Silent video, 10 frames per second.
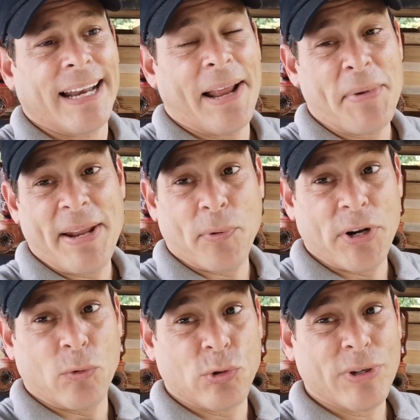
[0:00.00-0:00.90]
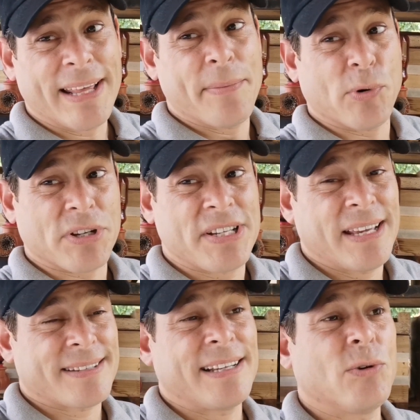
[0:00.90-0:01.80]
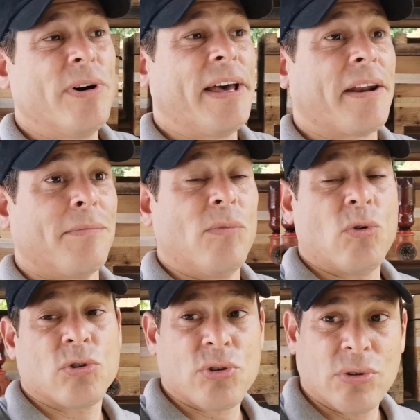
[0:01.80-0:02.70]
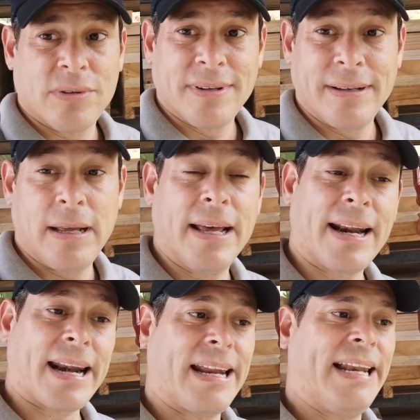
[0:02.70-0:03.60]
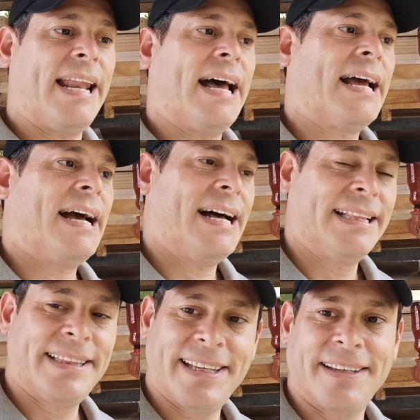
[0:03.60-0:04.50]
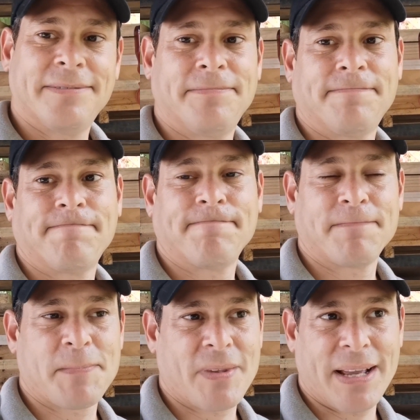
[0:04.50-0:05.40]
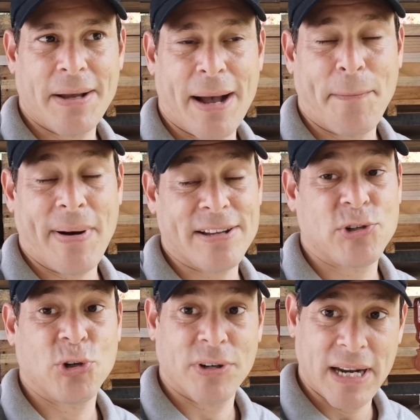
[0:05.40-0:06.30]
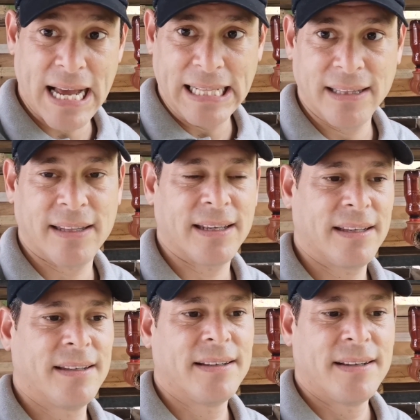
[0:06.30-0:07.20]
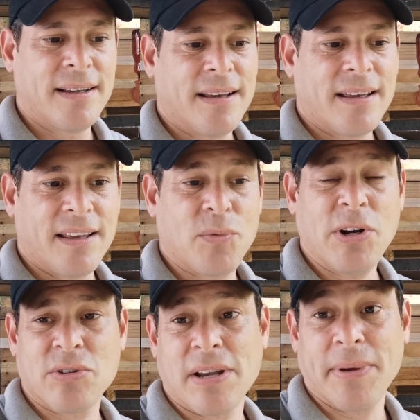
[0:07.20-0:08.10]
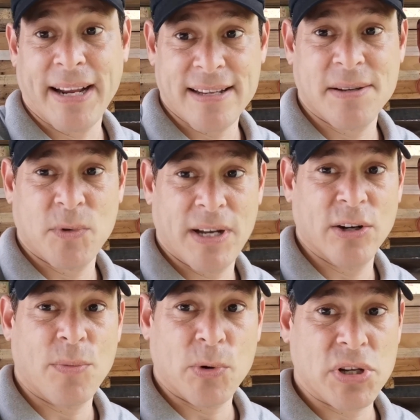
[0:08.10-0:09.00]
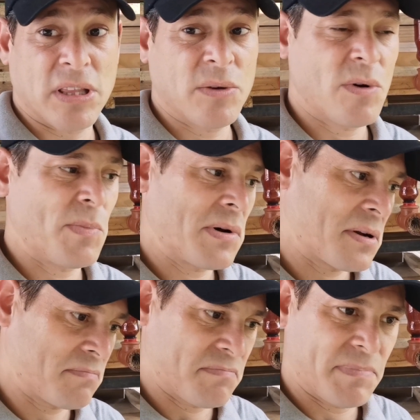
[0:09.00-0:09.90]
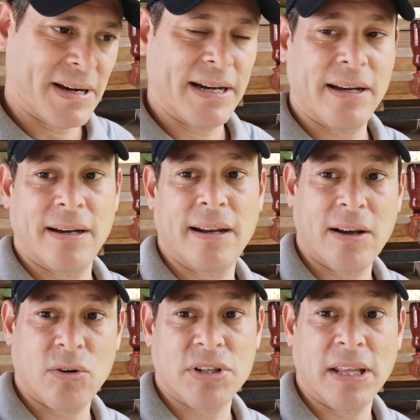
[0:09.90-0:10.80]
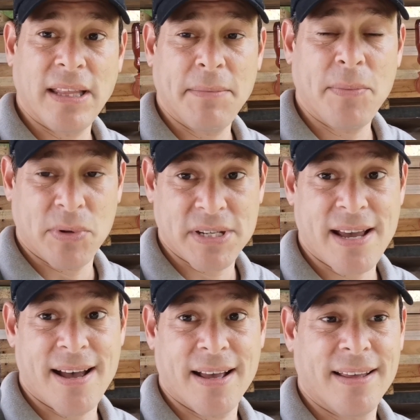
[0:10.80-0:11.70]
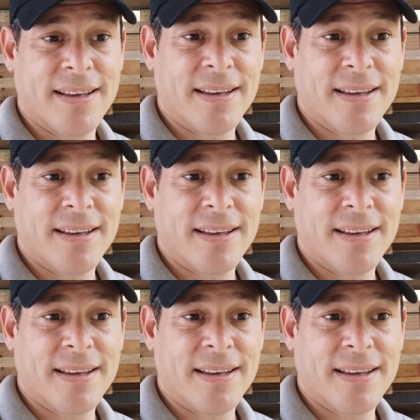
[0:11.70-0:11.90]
La meliponicultura de por sí es algo hermoso, relajante, apasionante. Y bueno, saber que hacemos algo positivo por, para el ecosistema, pues ya